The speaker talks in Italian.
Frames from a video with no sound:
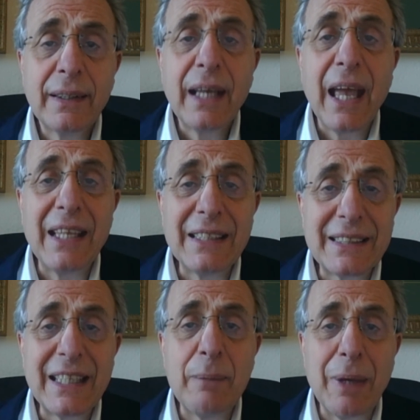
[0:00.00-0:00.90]
e
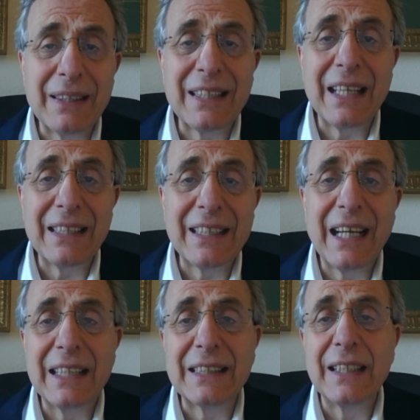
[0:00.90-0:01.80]
insieme a tanti
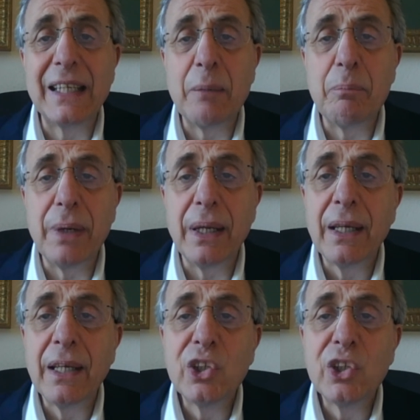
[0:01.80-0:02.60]
altri libri